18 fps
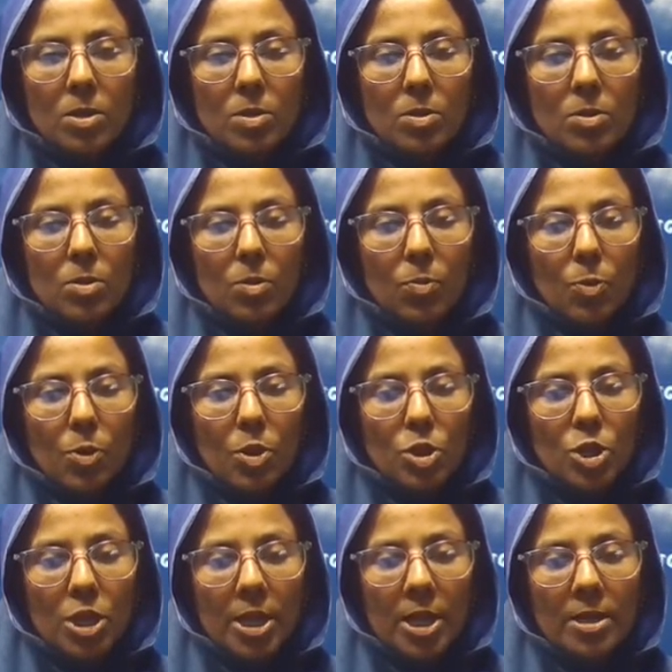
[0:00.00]
তো প্রিয়
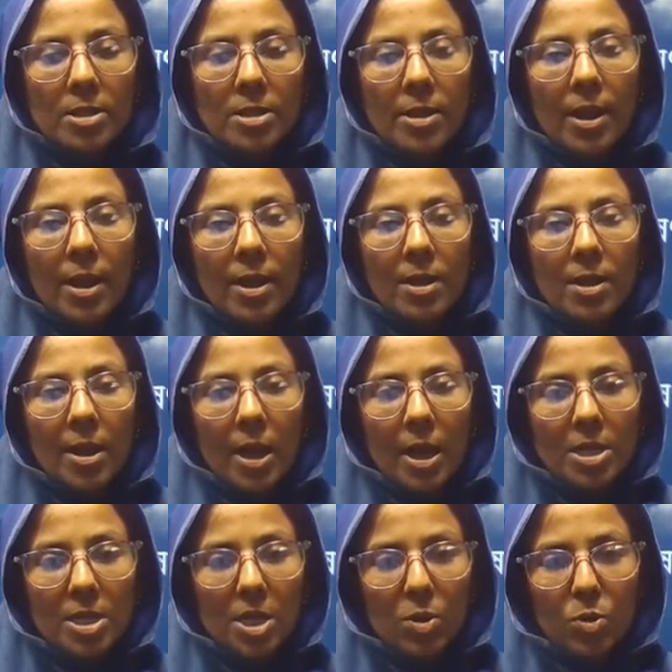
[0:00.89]
শিক্ষার্থীরা
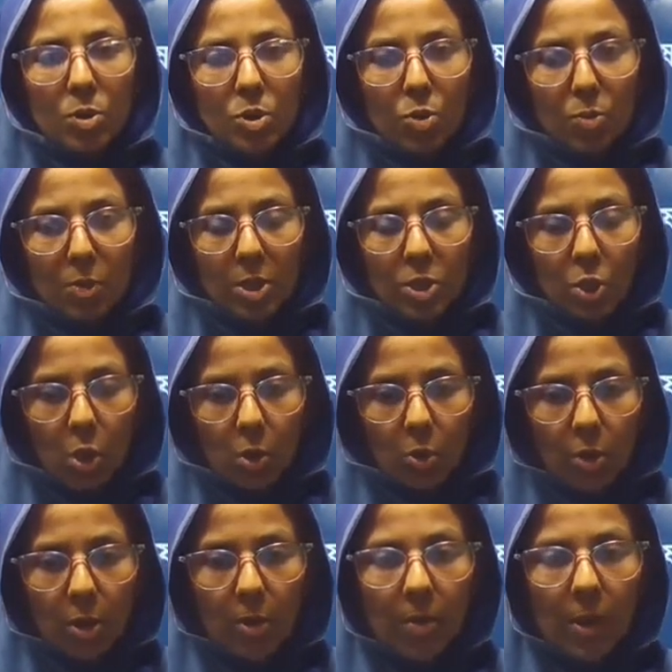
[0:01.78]
আশা করি তোমরা
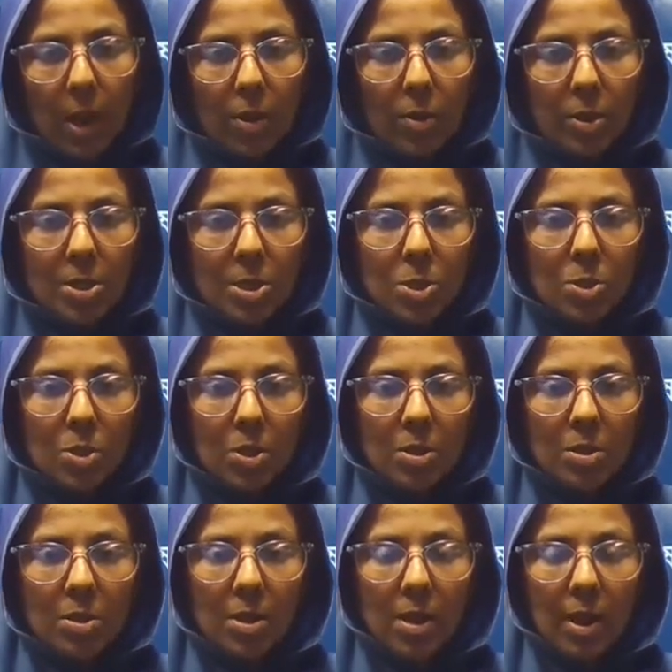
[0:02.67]
সকলেই ভালো আছো
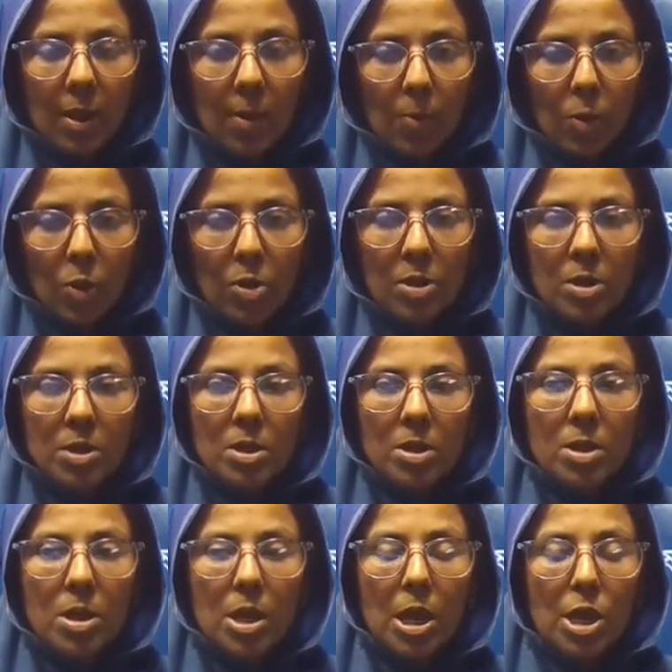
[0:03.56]
এবং
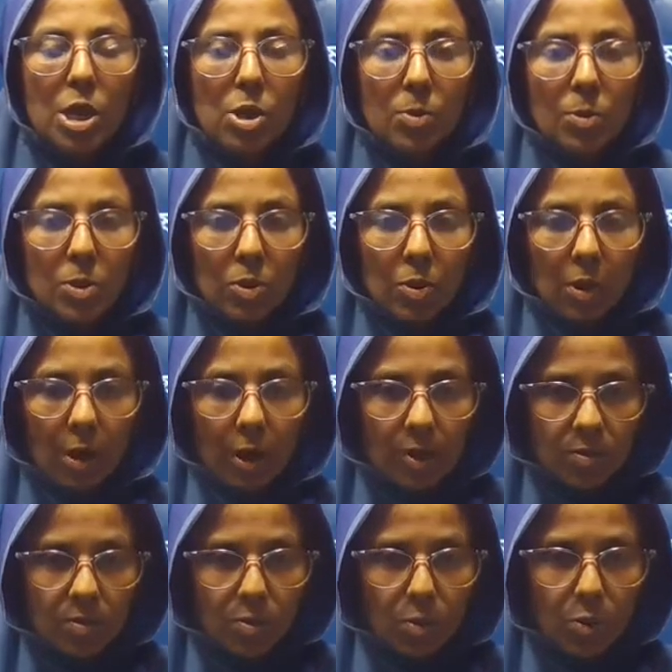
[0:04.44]
নিয়মিত
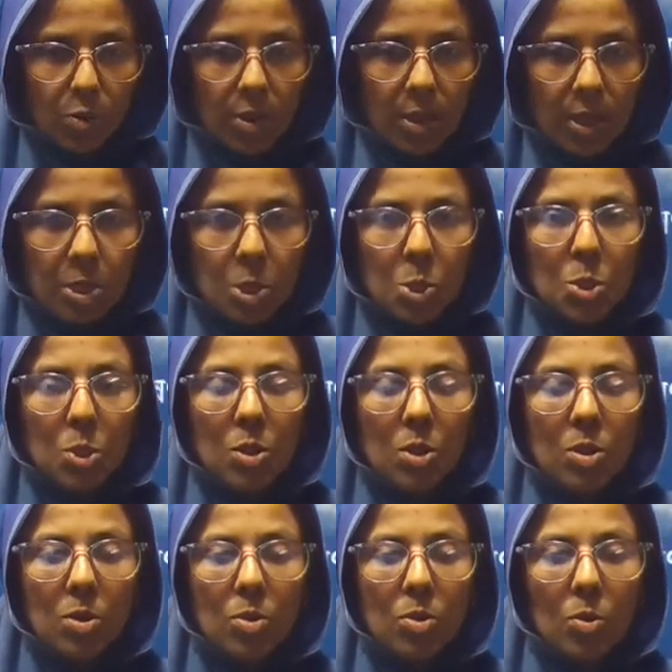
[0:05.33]
ক্লাসগুলো দেখছো
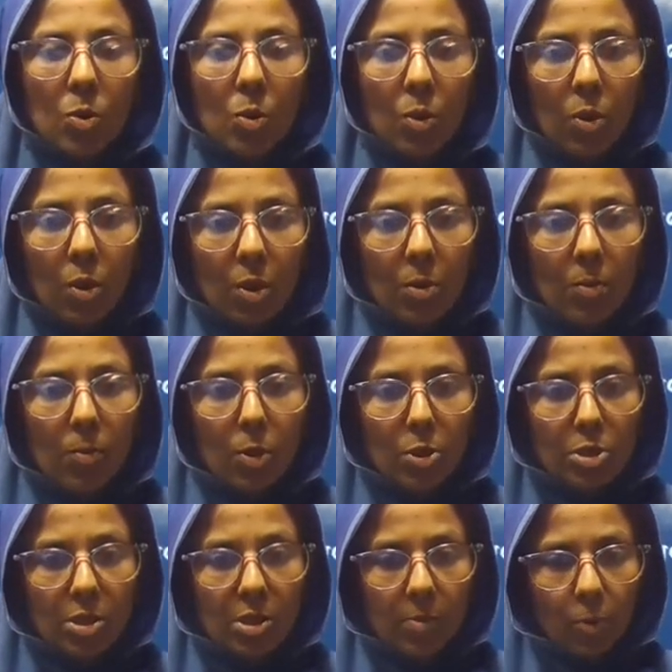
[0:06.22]
ও
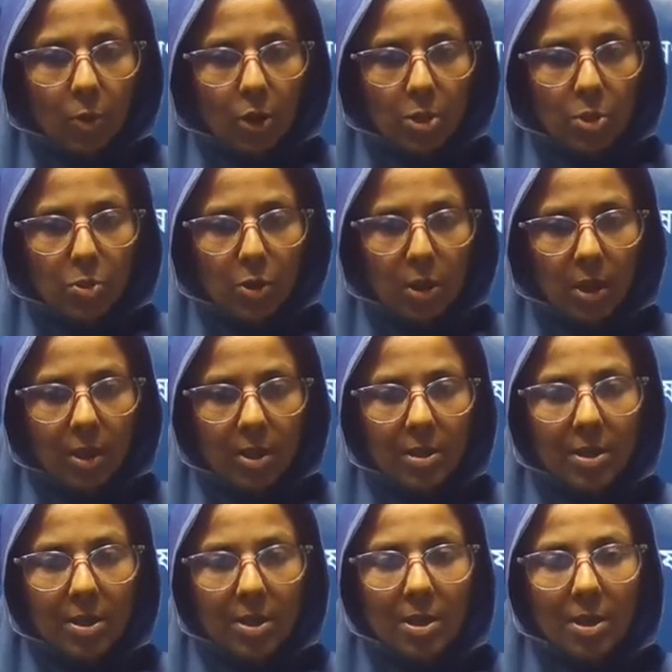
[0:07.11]
মন দিয়ে পড়াশোনা
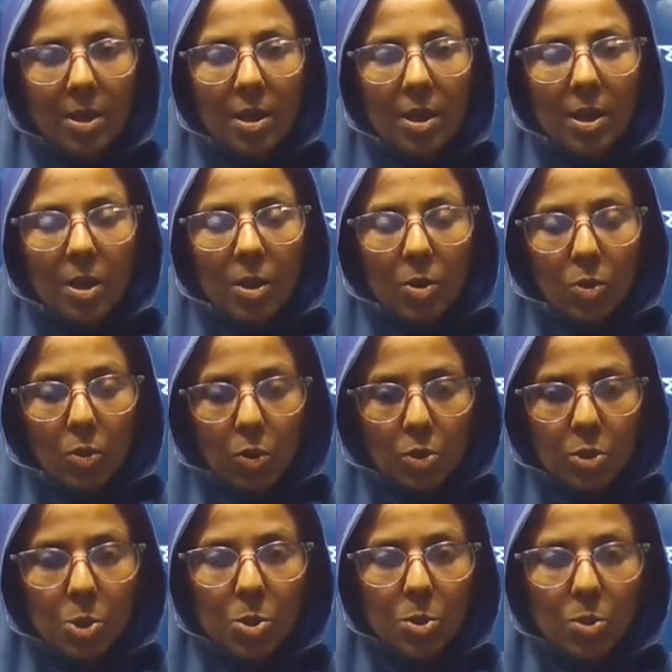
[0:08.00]

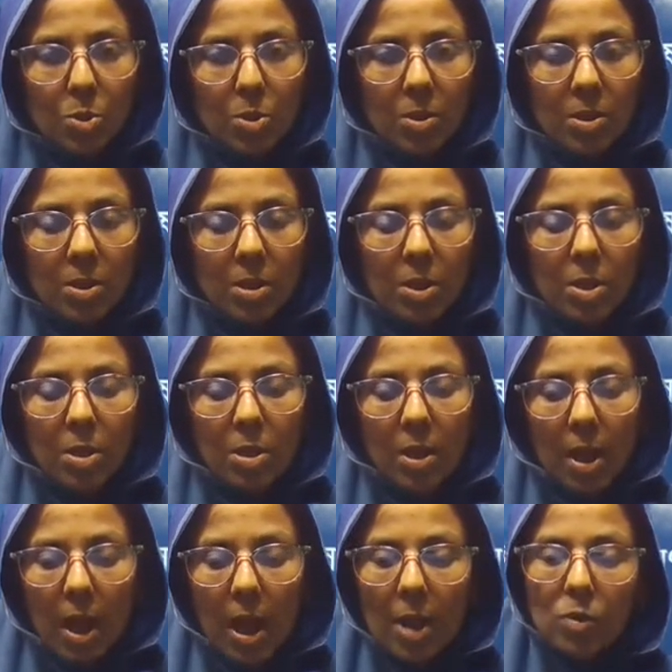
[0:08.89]
করছো
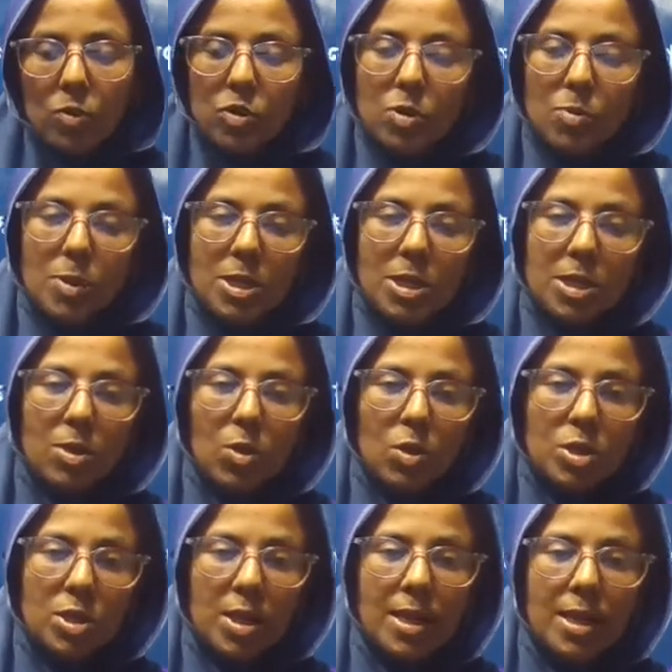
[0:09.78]
আগস্ট মাসে
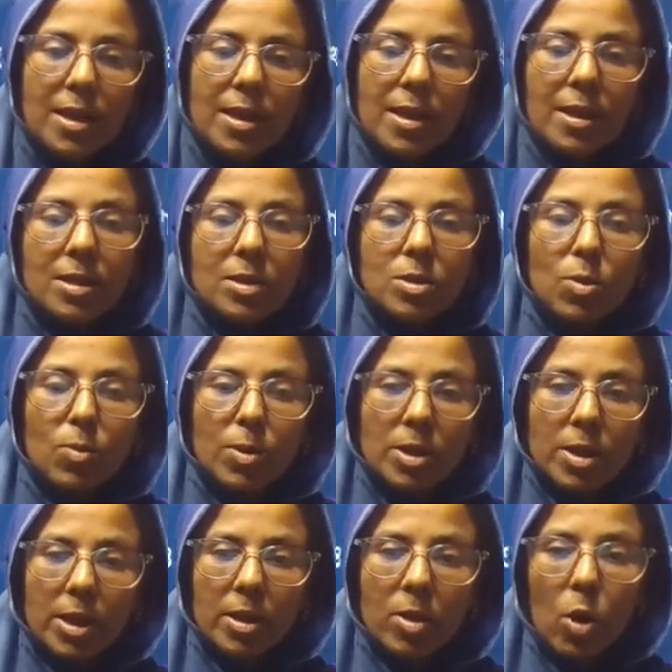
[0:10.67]
দশ তারিখে
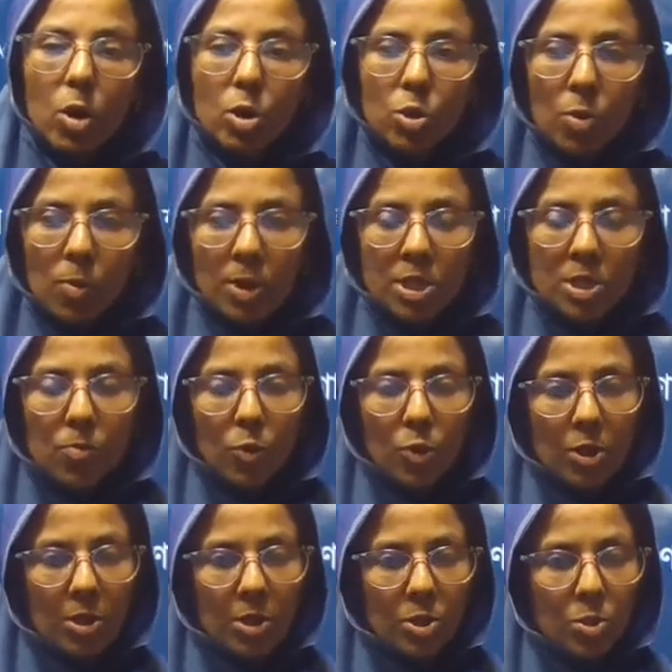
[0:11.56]
তোমাদের অর্ধবার্ষিক
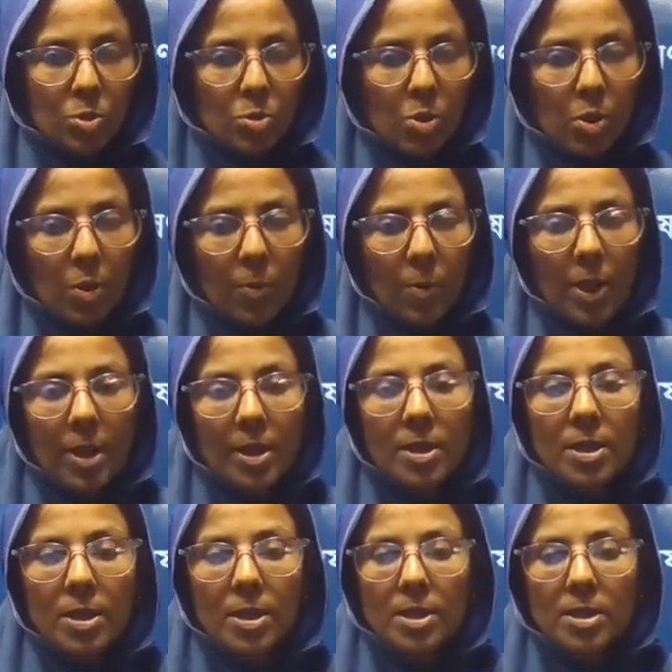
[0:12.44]
পরীক্ষা শুরু হবে
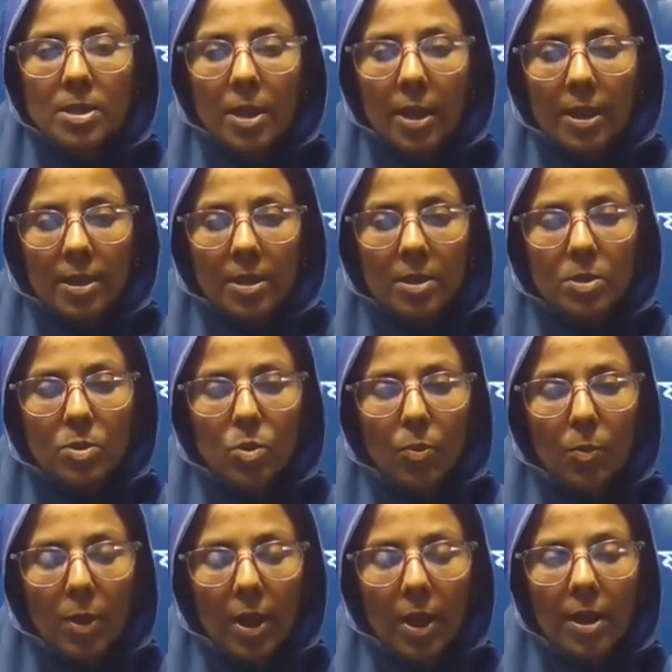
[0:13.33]
তাই
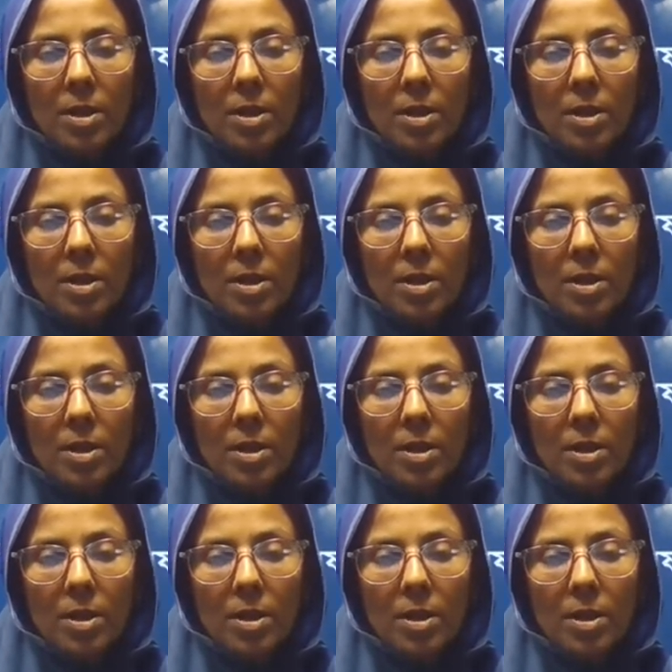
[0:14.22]
তোমরা